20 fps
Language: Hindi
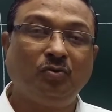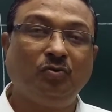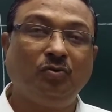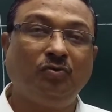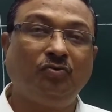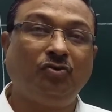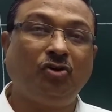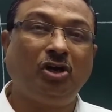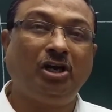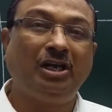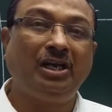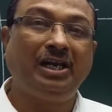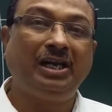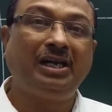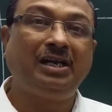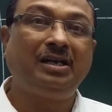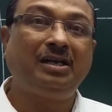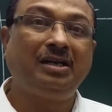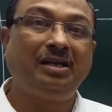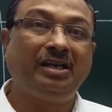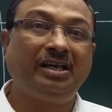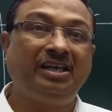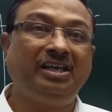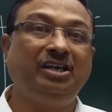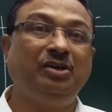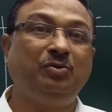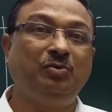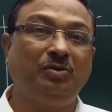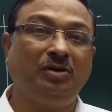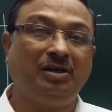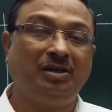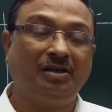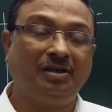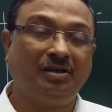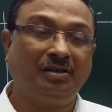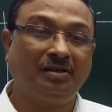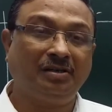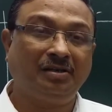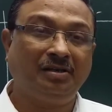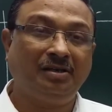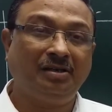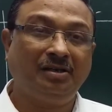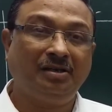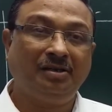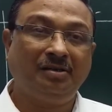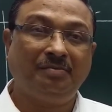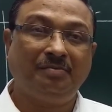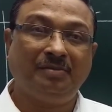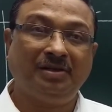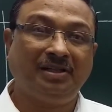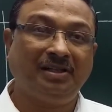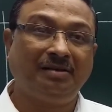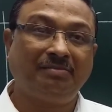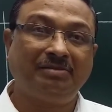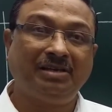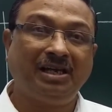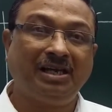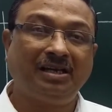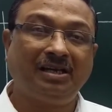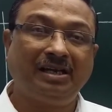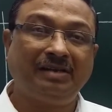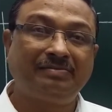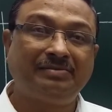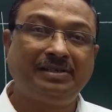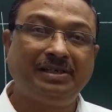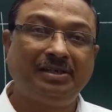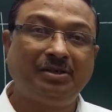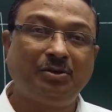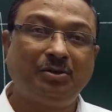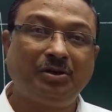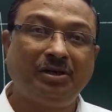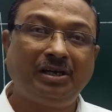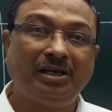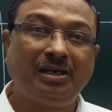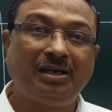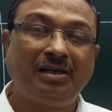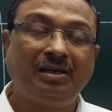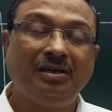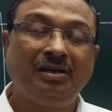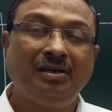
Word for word: वो वॉयलेट नहीं हुआ मतलब क्या एबसेंट हो गया